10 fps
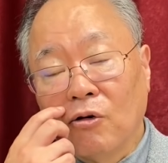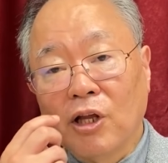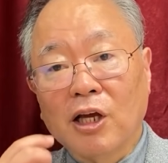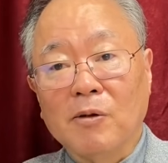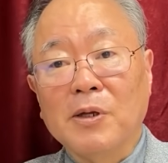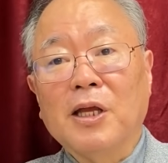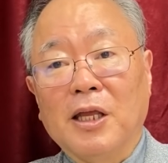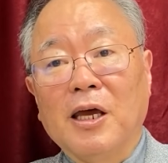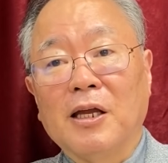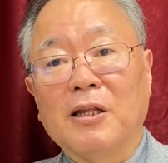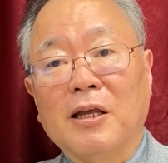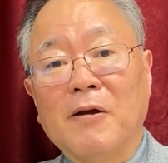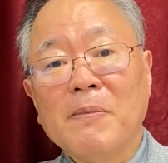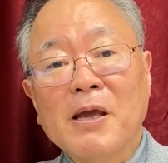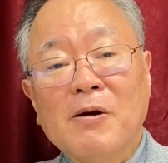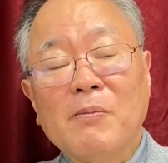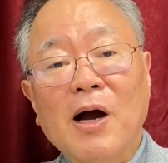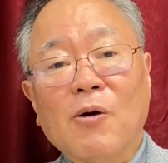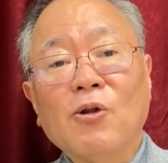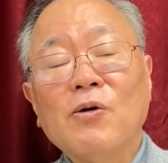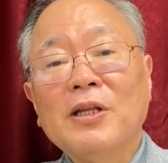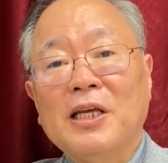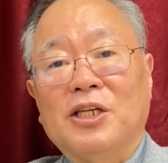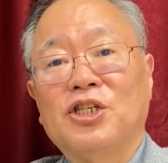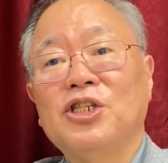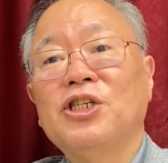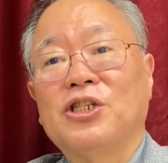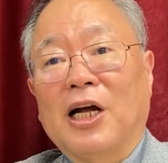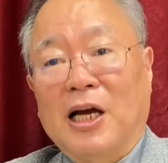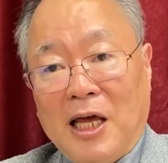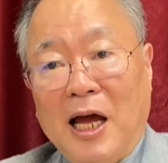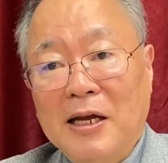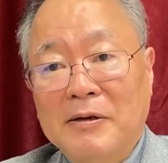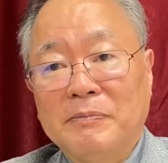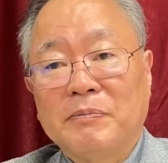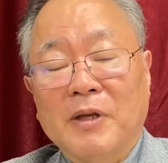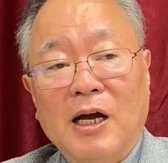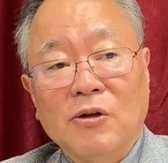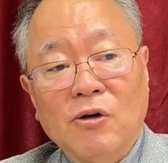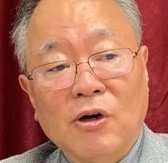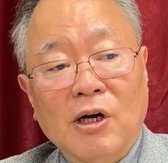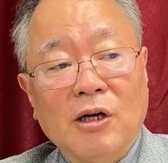これだけで見てねって、まあこれはね史実だから、はい、あの